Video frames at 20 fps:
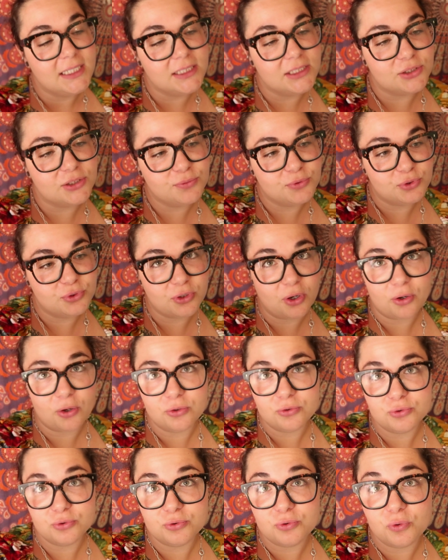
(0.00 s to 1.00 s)
et je me suis
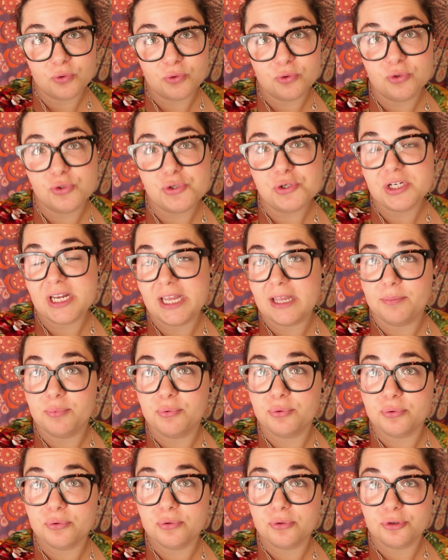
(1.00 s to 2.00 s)
rendu compte que j'avais
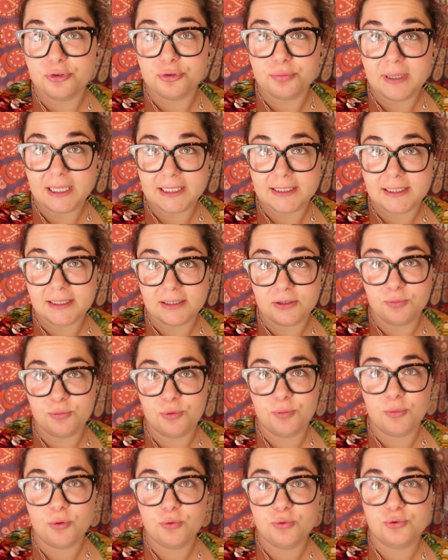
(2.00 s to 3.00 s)
plus de batterie au
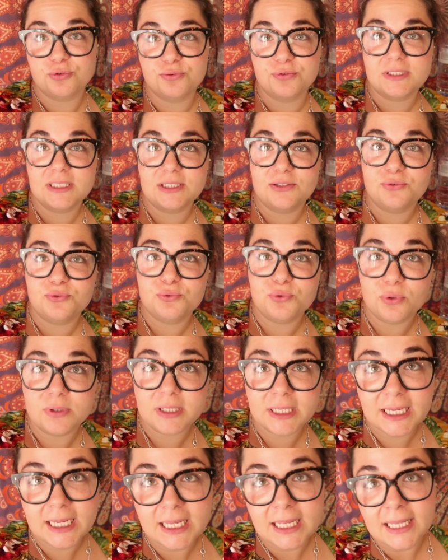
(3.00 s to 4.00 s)
moment où je vous ai
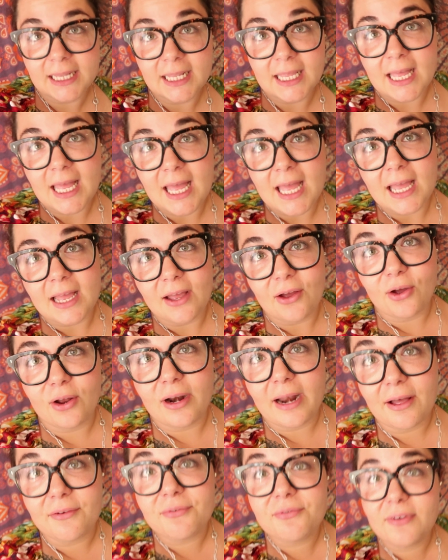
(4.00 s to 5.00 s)
tourné
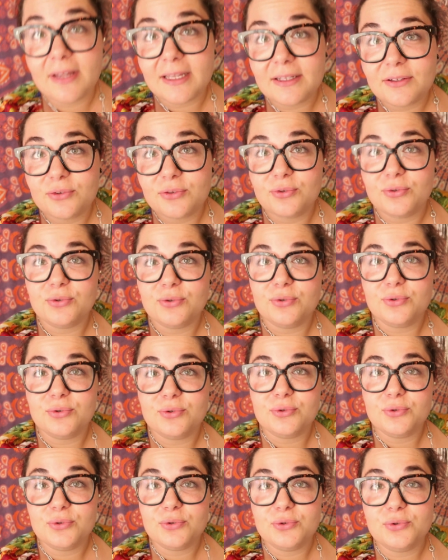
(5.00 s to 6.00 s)
euh, la fin
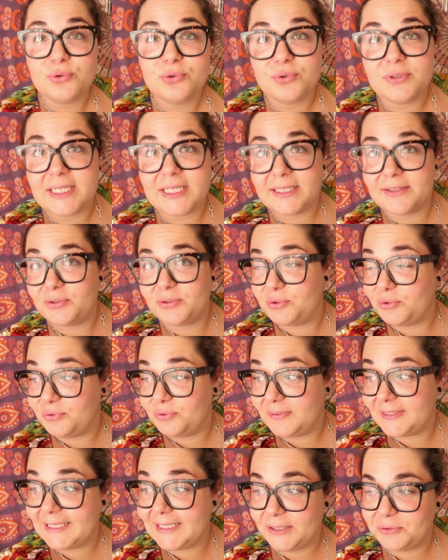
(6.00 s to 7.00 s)
de, cette
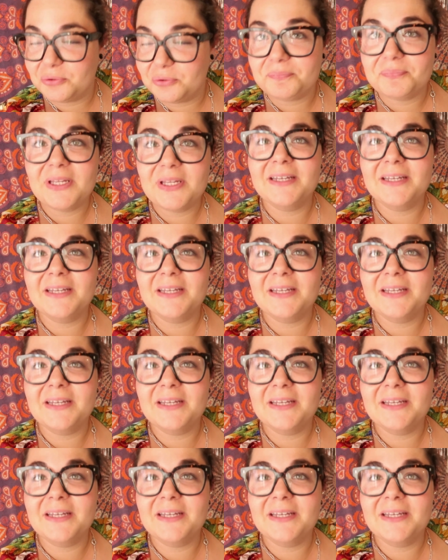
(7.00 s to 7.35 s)
vidéo.